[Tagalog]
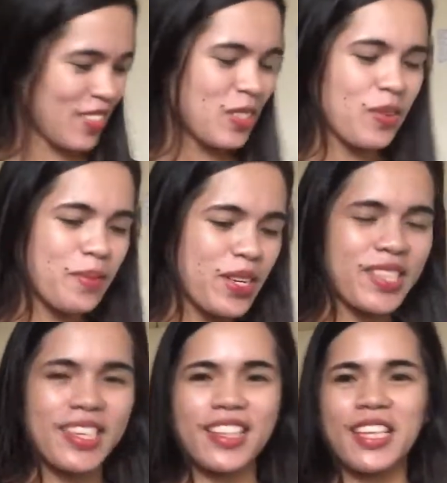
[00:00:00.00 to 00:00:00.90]
So, super
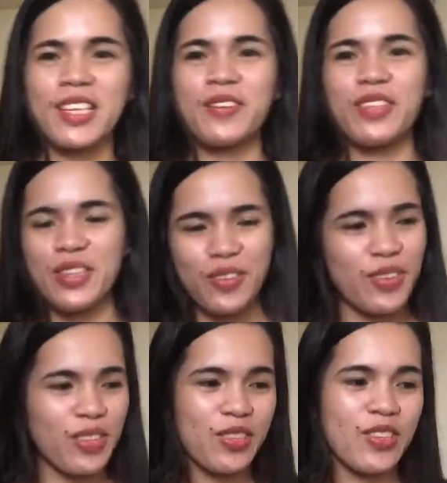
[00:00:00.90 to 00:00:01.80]
excited ko.
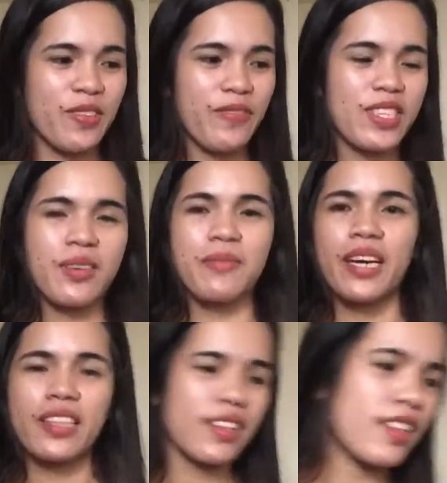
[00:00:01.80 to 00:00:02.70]
Dinokot ko yung
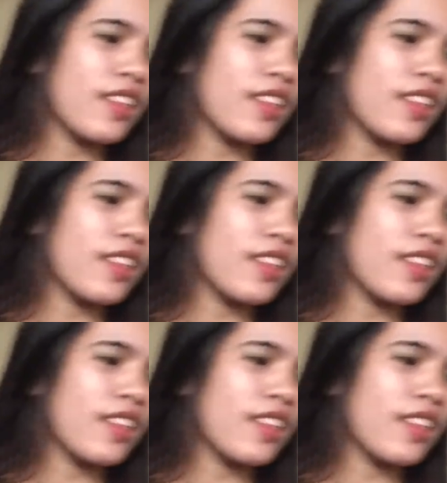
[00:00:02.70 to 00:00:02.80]
Vegemite.